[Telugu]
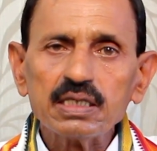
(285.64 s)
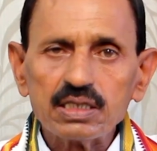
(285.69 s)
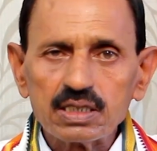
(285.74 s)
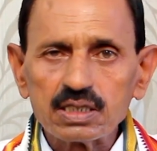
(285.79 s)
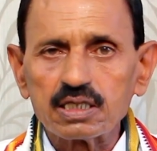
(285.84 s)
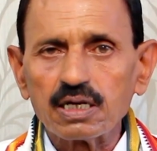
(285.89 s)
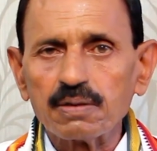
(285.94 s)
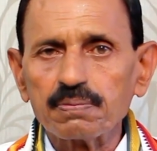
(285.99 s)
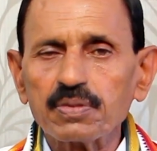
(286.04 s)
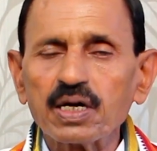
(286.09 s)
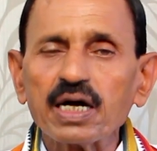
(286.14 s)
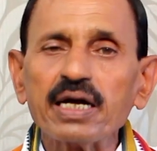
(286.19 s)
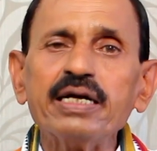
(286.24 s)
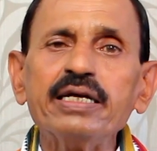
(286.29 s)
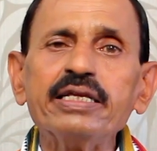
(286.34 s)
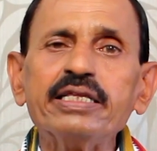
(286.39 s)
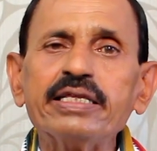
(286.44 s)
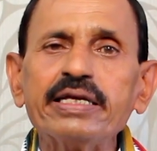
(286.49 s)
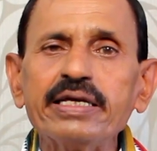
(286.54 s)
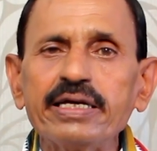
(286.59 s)
ఇస్తాం
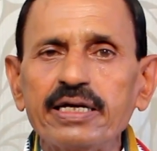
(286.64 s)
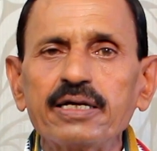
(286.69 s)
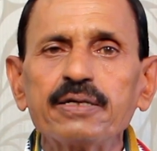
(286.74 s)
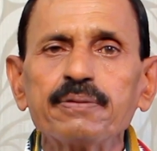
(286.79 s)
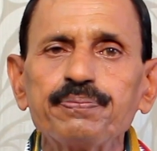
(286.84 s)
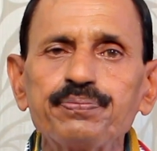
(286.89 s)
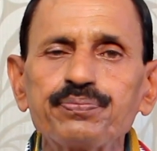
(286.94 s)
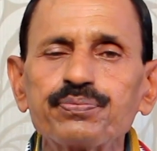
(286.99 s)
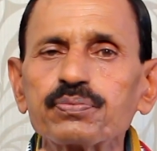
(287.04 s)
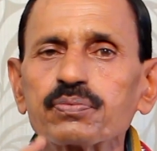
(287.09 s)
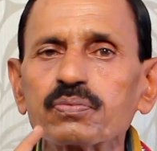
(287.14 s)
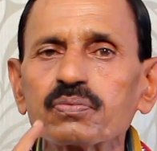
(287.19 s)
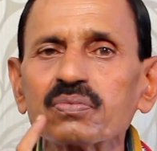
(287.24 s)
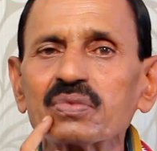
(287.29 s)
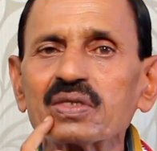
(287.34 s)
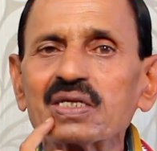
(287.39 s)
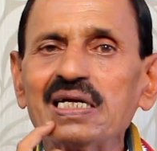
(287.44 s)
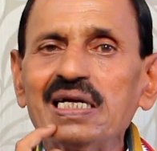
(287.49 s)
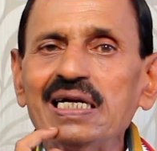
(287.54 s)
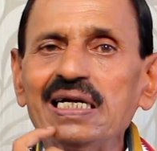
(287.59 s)
అయితే
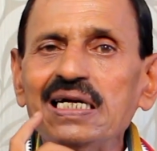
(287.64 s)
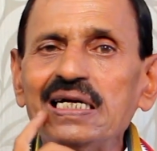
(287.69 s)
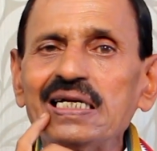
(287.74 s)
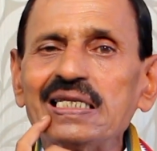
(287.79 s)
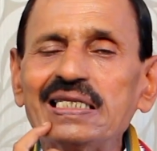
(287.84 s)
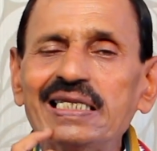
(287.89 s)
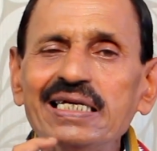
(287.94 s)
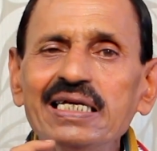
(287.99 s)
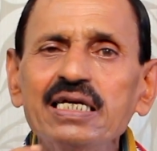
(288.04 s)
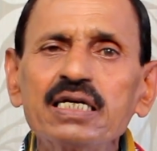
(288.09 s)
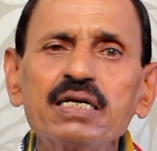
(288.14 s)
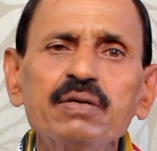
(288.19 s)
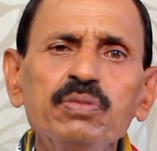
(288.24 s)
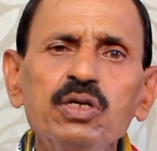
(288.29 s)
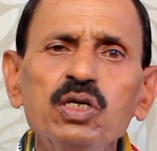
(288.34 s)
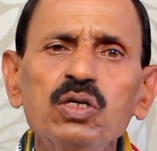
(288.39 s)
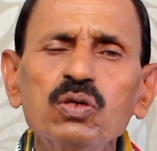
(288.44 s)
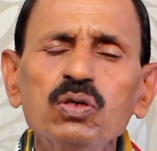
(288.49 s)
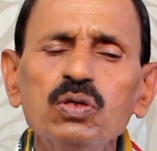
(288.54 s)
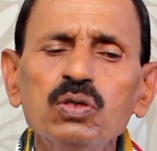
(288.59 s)
దీనికి
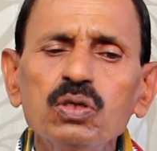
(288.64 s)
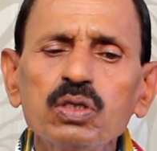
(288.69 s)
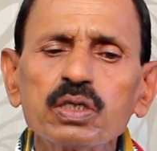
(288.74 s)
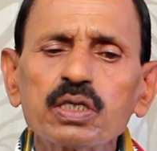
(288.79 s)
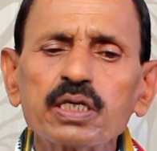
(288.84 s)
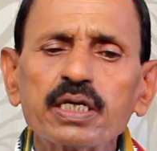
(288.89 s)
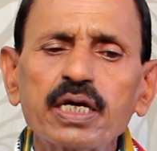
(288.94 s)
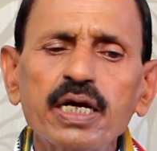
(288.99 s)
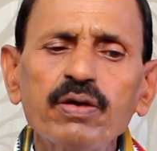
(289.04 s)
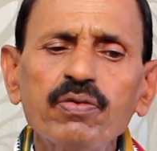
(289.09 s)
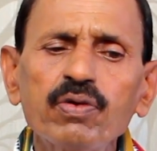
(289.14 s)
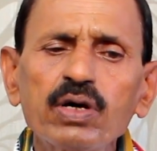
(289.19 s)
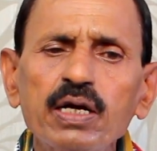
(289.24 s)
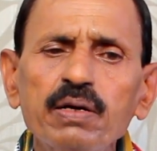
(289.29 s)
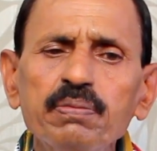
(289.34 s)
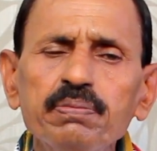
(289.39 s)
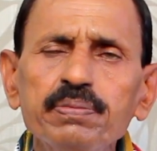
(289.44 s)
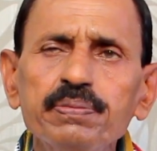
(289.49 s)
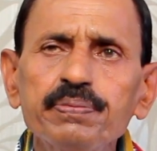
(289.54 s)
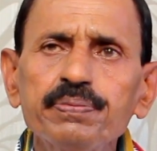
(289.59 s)
మీరు
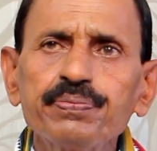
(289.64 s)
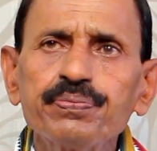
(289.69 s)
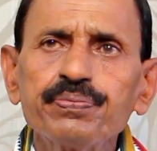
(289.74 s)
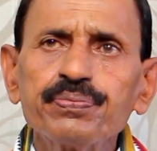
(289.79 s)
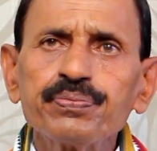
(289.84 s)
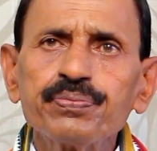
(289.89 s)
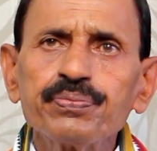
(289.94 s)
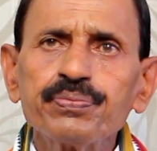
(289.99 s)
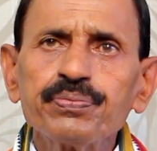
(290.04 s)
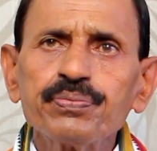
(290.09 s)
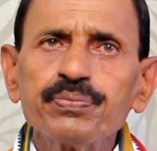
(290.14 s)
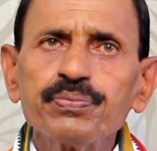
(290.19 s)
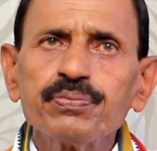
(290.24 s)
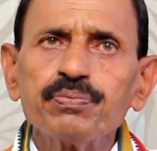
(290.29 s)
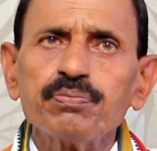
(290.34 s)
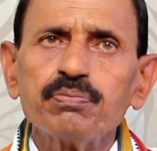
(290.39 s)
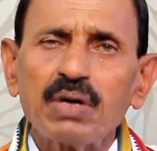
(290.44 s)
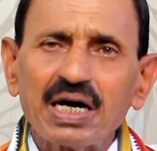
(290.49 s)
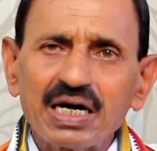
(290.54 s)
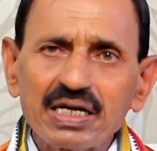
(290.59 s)
కేవలం
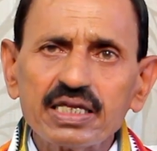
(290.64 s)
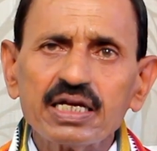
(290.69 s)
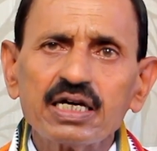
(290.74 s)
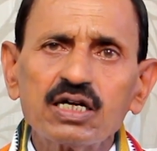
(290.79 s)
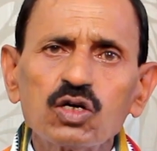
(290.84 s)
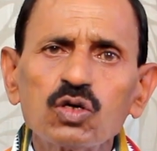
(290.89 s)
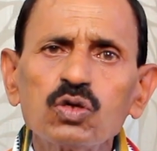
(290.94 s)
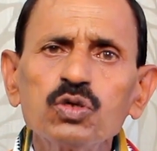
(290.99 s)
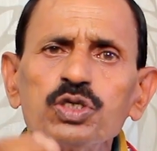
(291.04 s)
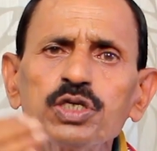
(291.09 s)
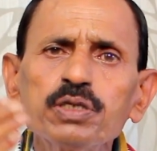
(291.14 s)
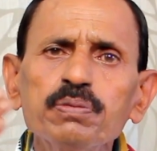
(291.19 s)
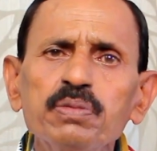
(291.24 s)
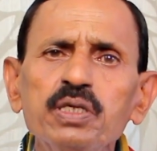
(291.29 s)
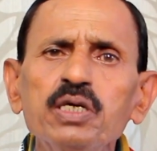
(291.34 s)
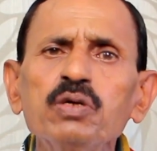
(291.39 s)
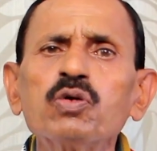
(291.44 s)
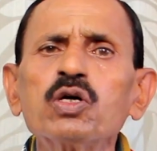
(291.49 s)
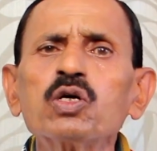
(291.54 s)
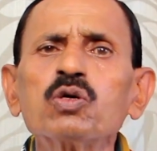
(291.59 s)
మా దగ్గర నుంచి
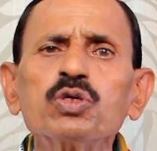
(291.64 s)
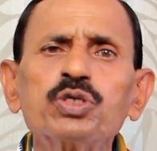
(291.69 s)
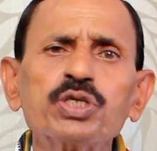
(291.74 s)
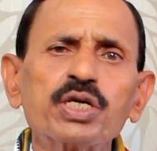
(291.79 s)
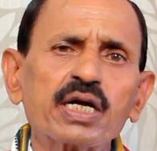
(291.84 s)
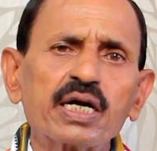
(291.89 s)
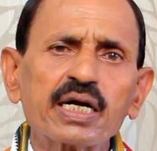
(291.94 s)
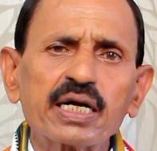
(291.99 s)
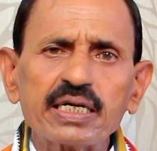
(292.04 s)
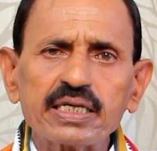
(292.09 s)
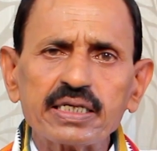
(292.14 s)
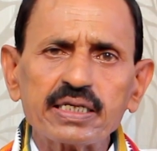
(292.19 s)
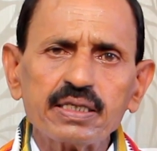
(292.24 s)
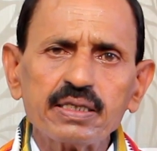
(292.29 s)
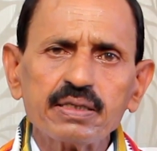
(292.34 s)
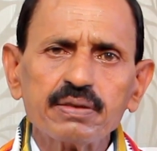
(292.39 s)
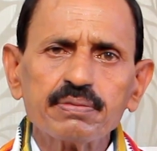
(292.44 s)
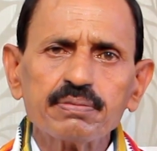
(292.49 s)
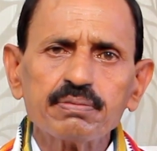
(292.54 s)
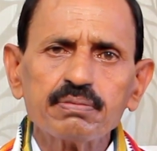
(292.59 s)
మీ వరకు చేరడానికి
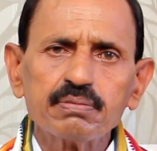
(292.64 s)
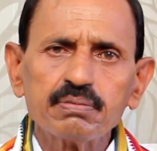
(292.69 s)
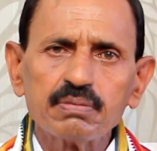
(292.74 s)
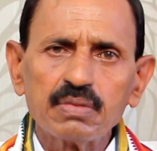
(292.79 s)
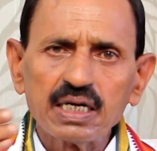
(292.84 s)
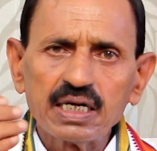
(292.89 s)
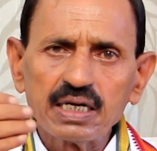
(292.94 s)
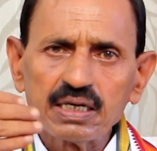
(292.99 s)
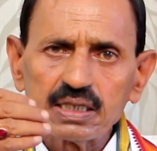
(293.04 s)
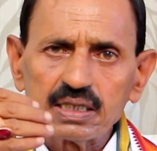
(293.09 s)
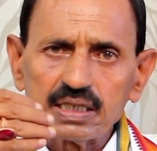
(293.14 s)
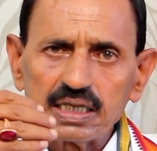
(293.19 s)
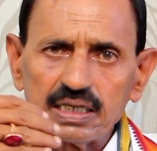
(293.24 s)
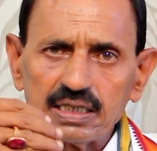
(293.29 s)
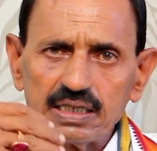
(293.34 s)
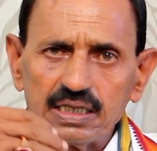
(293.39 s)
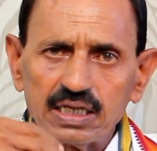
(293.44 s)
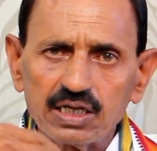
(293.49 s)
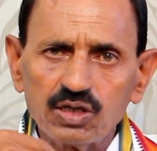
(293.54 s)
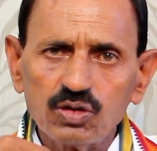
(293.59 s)
మా
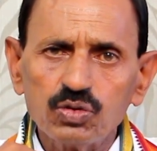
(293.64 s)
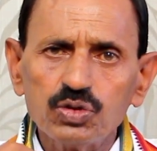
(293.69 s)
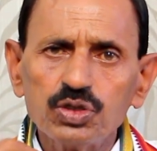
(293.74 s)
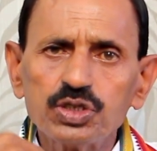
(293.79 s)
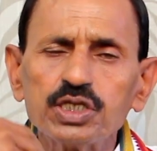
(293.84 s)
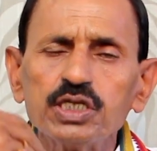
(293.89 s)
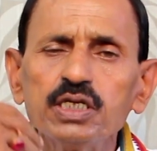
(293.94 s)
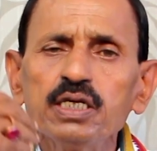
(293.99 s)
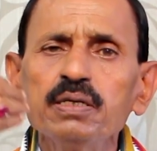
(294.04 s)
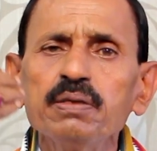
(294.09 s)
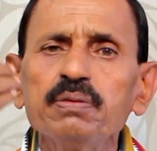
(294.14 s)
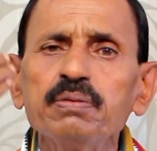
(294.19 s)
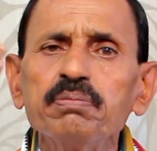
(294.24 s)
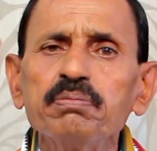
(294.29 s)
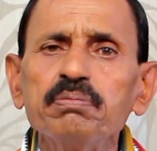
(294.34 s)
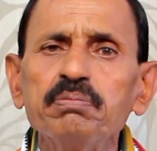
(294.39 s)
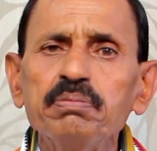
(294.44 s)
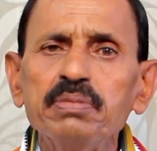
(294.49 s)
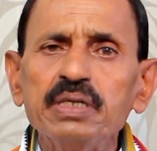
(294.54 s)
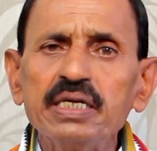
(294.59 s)
దగ్గర నుంచి
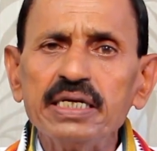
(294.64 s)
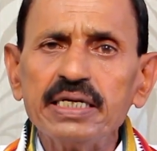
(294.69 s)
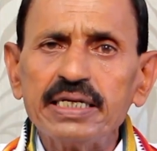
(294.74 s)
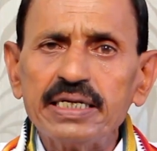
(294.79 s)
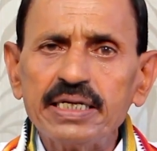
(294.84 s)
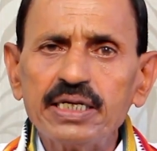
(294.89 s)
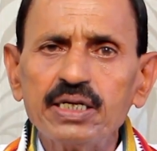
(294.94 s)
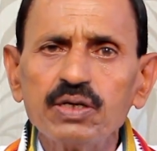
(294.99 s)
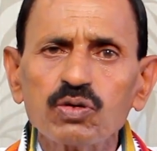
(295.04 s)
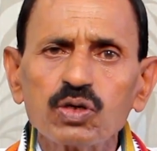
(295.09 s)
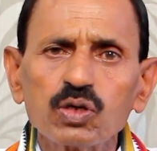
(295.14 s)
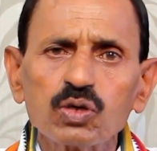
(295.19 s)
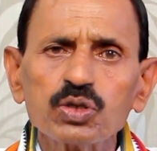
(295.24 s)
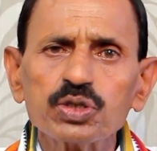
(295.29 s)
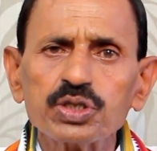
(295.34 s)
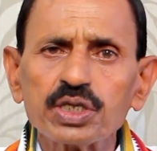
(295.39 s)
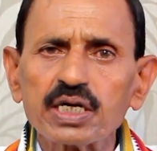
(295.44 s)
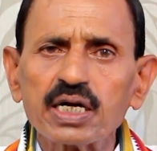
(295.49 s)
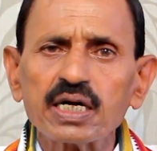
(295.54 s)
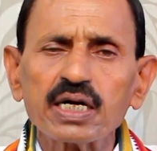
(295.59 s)
మీ ఇంటి వరకు
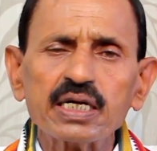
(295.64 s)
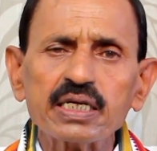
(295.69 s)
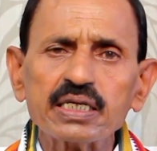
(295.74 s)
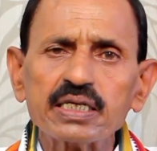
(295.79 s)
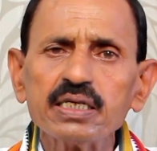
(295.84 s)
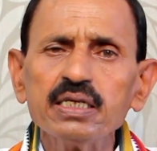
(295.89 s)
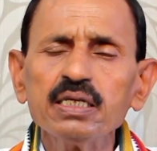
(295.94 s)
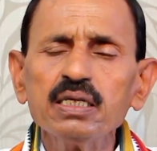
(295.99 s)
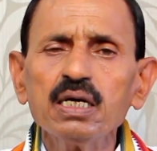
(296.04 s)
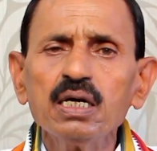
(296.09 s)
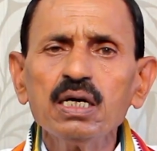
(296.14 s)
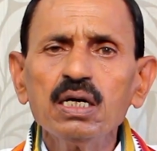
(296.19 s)
చేరడానికి